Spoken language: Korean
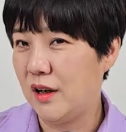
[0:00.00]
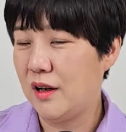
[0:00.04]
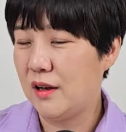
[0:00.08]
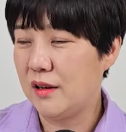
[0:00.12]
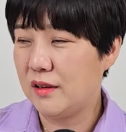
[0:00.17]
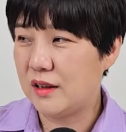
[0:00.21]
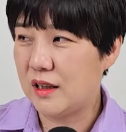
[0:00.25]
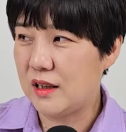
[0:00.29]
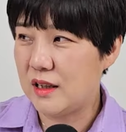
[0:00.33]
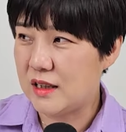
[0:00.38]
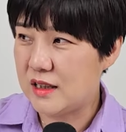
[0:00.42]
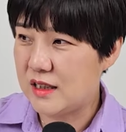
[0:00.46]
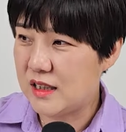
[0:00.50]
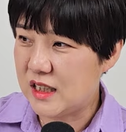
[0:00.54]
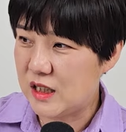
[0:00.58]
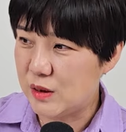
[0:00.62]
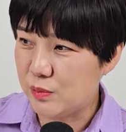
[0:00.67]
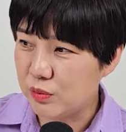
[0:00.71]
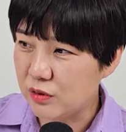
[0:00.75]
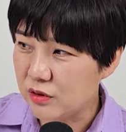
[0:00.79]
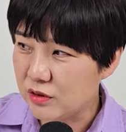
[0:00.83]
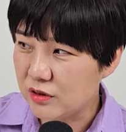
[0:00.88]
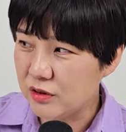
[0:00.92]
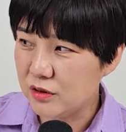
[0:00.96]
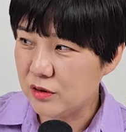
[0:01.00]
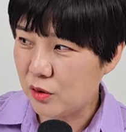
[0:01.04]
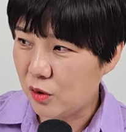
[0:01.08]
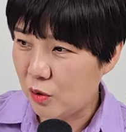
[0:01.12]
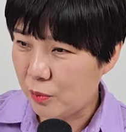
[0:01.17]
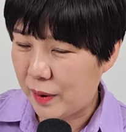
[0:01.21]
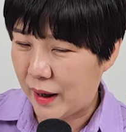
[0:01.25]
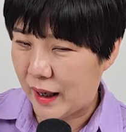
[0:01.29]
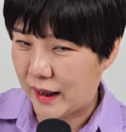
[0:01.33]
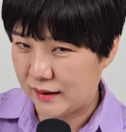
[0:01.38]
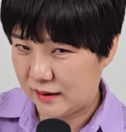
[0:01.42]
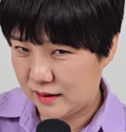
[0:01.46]
근데 이 지분으로
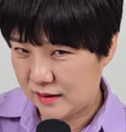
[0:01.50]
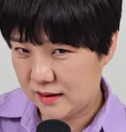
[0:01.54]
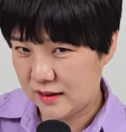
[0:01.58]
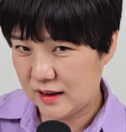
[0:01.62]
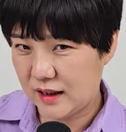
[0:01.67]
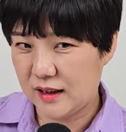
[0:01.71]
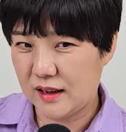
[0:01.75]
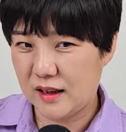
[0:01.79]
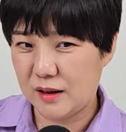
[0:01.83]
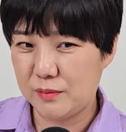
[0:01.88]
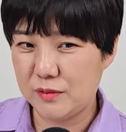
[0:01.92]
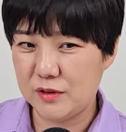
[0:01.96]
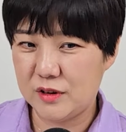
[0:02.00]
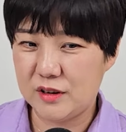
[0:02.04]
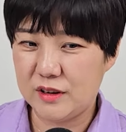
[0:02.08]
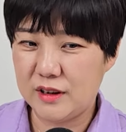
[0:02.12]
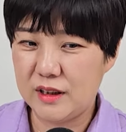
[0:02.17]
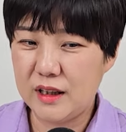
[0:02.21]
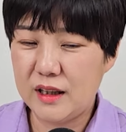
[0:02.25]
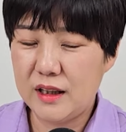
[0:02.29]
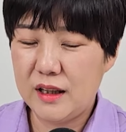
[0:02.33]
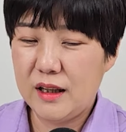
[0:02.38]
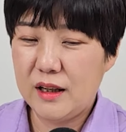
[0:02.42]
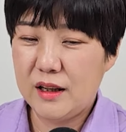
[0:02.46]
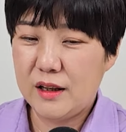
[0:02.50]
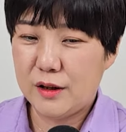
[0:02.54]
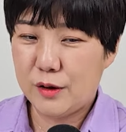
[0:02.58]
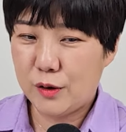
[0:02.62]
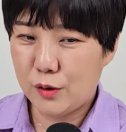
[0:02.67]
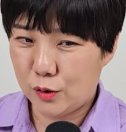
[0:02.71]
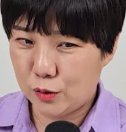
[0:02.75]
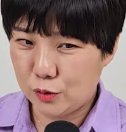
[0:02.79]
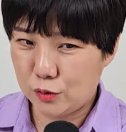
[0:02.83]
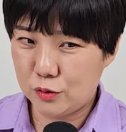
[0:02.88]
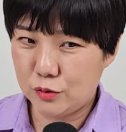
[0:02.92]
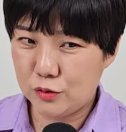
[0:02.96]
받은 사람들이
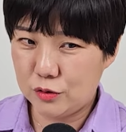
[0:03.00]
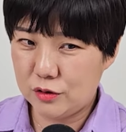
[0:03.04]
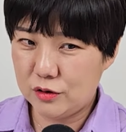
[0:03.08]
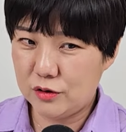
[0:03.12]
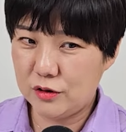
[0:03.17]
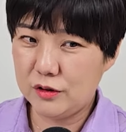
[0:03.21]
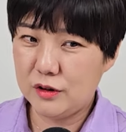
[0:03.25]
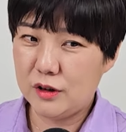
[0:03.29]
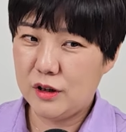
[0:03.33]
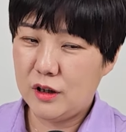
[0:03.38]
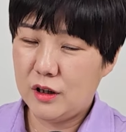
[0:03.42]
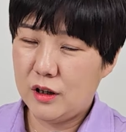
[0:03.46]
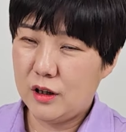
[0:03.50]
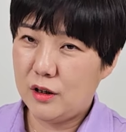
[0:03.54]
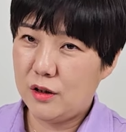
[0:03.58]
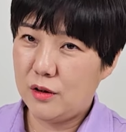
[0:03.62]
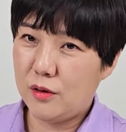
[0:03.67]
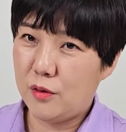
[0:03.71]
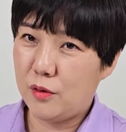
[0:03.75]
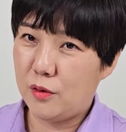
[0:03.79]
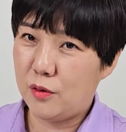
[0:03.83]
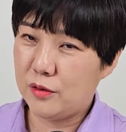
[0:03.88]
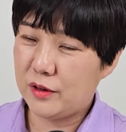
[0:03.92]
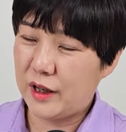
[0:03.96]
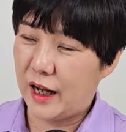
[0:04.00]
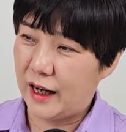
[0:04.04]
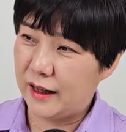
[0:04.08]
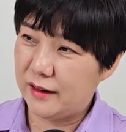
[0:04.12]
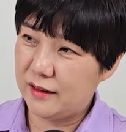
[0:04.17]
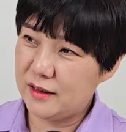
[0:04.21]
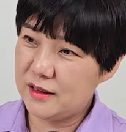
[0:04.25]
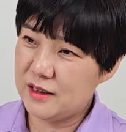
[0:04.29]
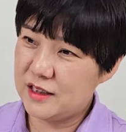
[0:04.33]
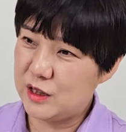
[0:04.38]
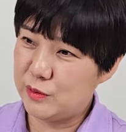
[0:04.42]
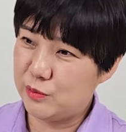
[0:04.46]
결국은 어,
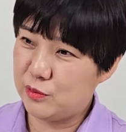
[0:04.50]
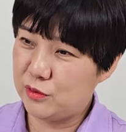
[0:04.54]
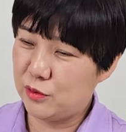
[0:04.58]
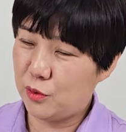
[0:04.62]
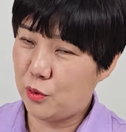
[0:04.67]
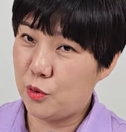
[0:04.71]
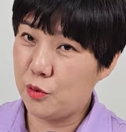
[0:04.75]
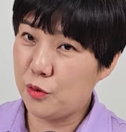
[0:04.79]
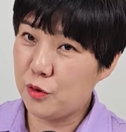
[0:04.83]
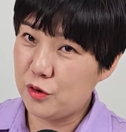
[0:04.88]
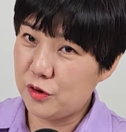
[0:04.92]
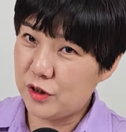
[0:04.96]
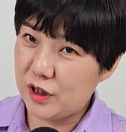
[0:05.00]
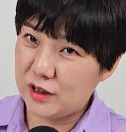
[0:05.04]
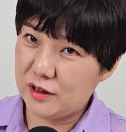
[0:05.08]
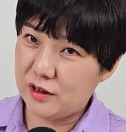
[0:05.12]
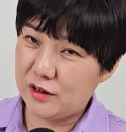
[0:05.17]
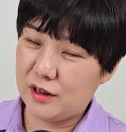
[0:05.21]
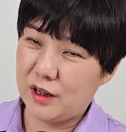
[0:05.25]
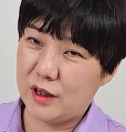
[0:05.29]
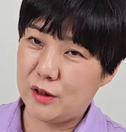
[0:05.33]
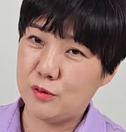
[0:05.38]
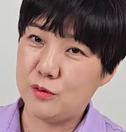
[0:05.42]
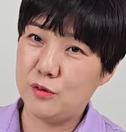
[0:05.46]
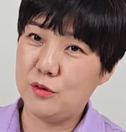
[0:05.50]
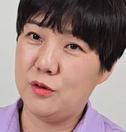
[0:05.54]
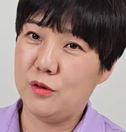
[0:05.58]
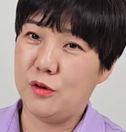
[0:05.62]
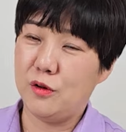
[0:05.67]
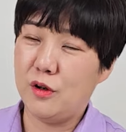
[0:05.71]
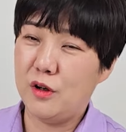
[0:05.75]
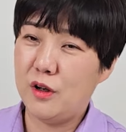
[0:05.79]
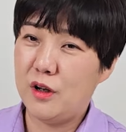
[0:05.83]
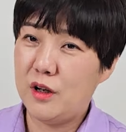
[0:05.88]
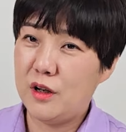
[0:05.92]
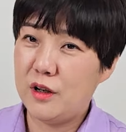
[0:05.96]
다른 지분
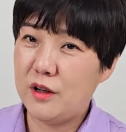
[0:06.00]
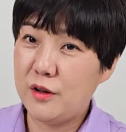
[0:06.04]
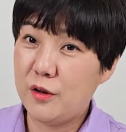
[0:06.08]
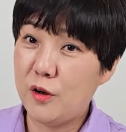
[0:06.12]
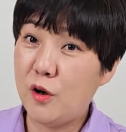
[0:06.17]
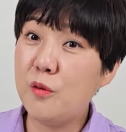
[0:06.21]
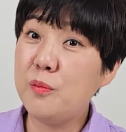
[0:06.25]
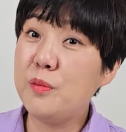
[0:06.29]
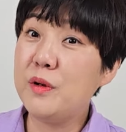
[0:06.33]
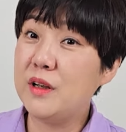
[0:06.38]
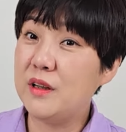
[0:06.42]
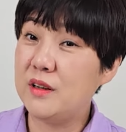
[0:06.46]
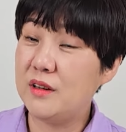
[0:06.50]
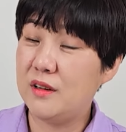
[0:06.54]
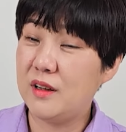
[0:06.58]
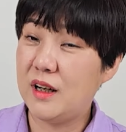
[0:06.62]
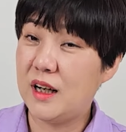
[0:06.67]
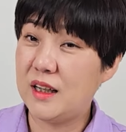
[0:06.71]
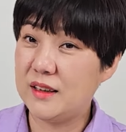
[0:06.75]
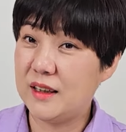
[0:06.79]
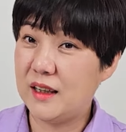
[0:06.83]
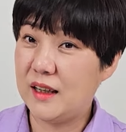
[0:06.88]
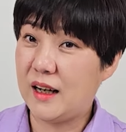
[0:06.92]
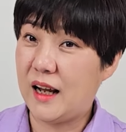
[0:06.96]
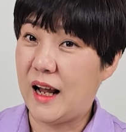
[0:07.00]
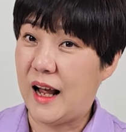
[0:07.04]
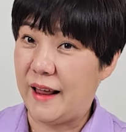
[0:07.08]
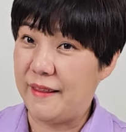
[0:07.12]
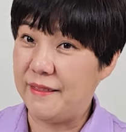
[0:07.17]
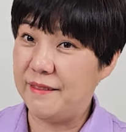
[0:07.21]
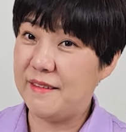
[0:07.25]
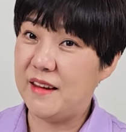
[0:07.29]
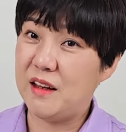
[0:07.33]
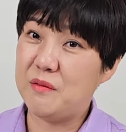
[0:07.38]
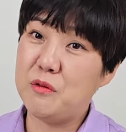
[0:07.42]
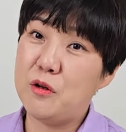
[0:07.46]
공유자들하고 협의를 하다가
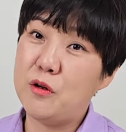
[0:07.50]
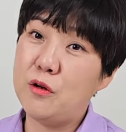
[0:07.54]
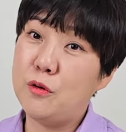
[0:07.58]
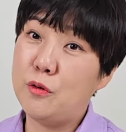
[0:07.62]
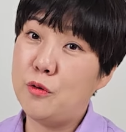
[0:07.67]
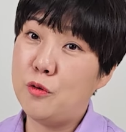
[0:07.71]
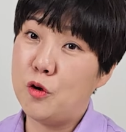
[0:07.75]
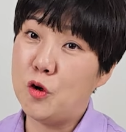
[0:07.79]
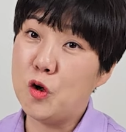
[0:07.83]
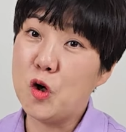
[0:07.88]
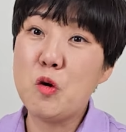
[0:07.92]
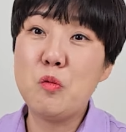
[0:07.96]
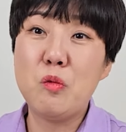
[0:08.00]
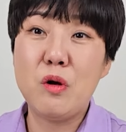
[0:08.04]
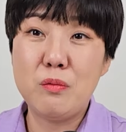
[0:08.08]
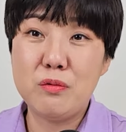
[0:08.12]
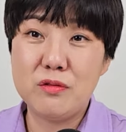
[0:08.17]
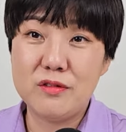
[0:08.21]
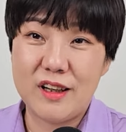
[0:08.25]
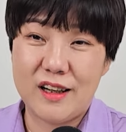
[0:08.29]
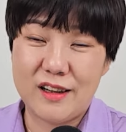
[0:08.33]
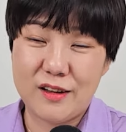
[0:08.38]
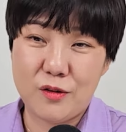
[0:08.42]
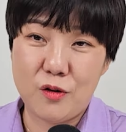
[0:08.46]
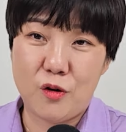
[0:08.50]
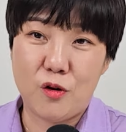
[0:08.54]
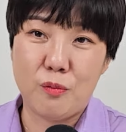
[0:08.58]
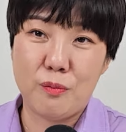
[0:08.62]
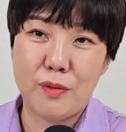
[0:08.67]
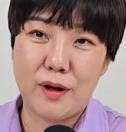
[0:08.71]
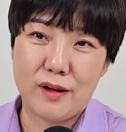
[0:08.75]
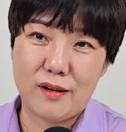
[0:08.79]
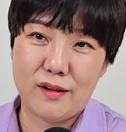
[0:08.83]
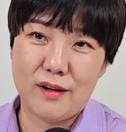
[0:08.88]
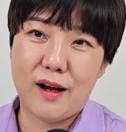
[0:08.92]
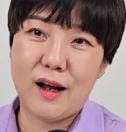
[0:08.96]
안 되면 공유물 분할
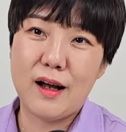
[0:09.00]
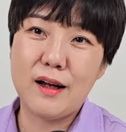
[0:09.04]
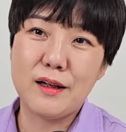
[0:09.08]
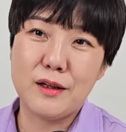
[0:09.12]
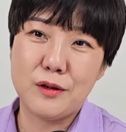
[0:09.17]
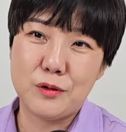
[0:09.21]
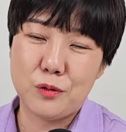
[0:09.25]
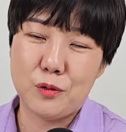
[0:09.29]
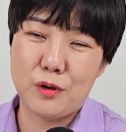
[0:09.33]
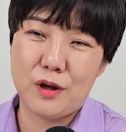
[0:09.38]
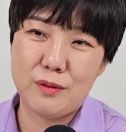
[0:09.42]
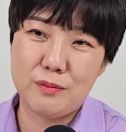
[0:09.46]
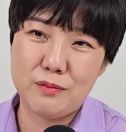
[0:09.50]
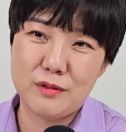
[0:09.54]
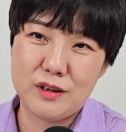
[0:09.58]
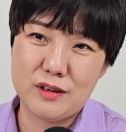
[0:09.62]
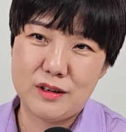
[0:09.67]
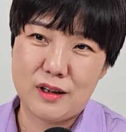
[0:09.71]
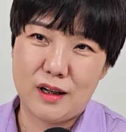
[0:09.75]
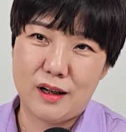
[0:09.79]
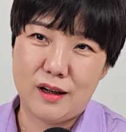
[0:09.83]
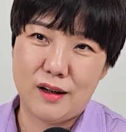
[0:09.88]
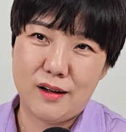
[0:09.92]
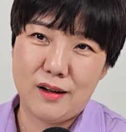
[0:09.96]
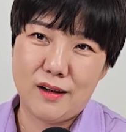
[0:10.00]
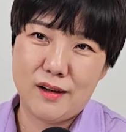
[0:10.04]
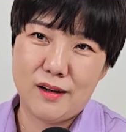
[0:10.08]
경매를 하기도 합니다.